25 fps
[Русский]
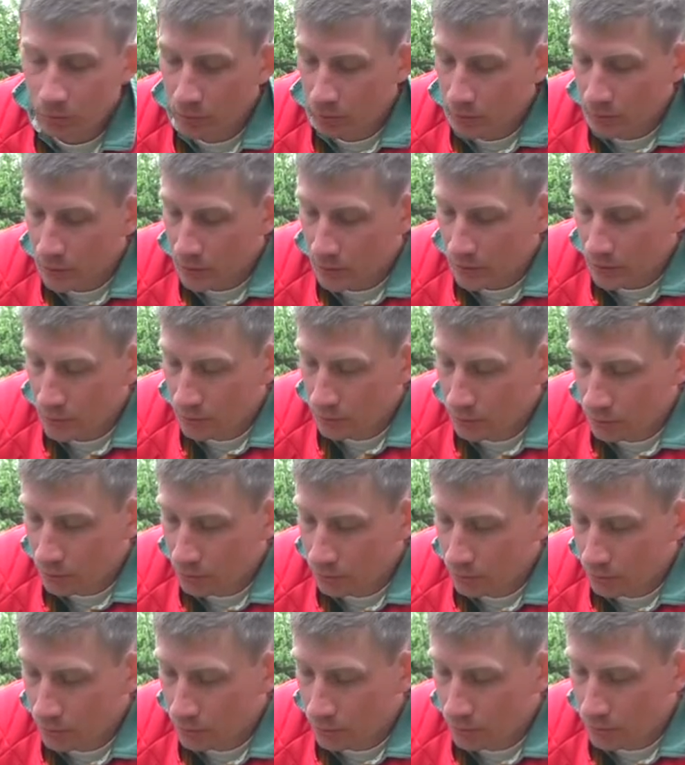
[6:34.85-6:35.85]
И так я ее
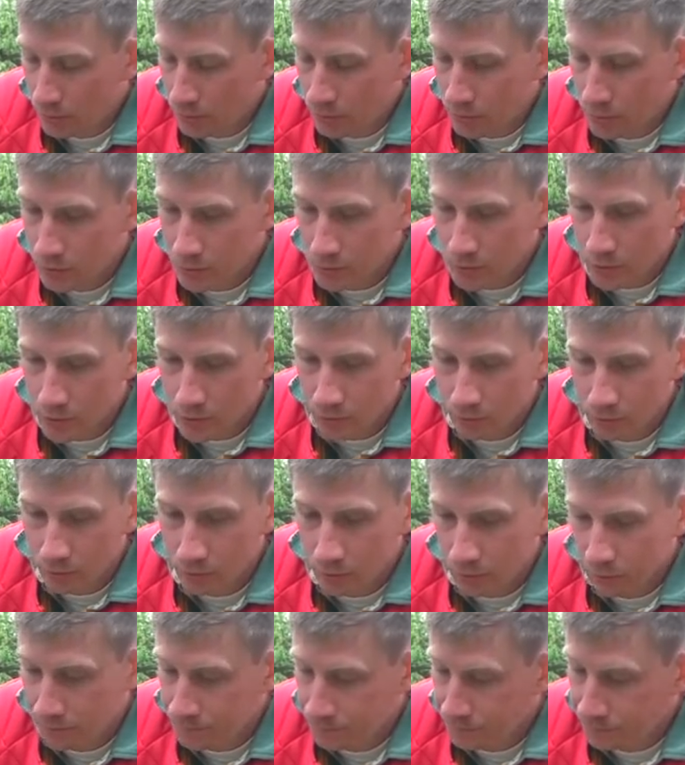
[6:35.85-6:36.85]
потом промываю все
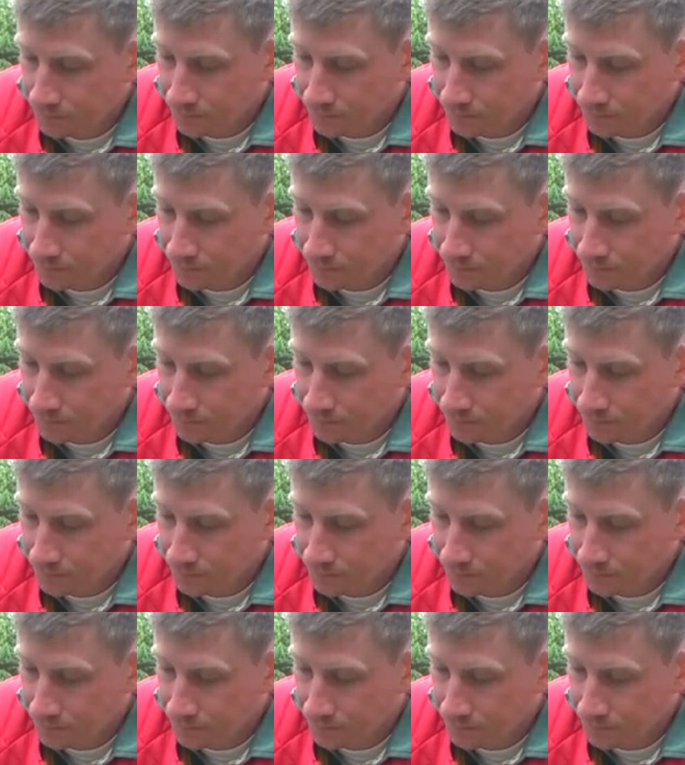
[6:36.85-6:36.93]
равно